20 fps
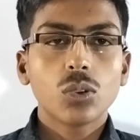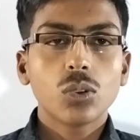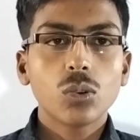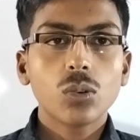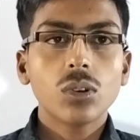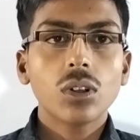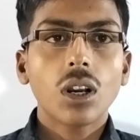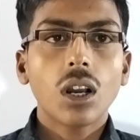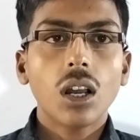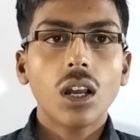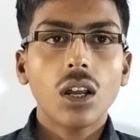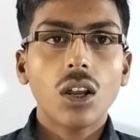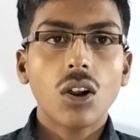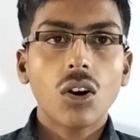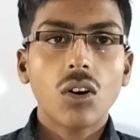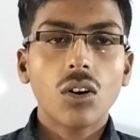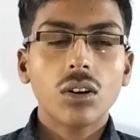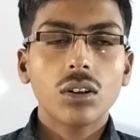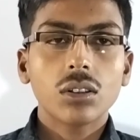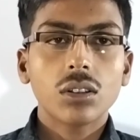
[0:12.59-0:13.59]
दूंगा
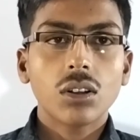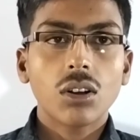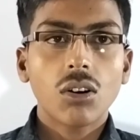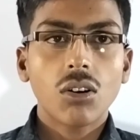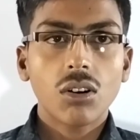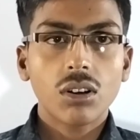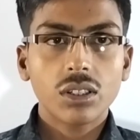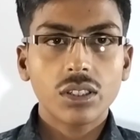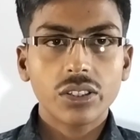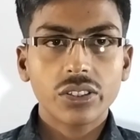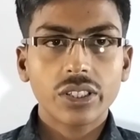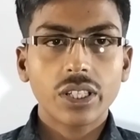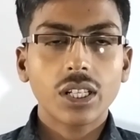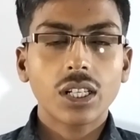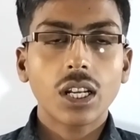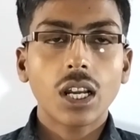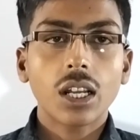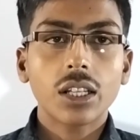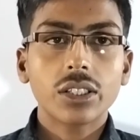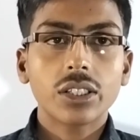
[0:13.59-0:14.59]
और और इसके
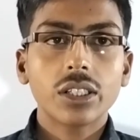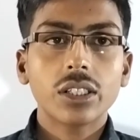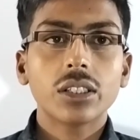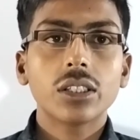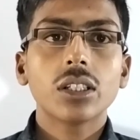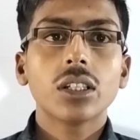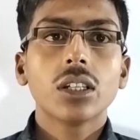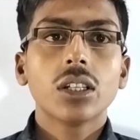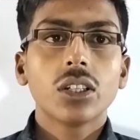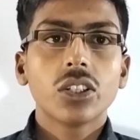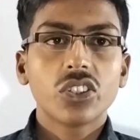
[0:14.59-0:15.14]
काजेज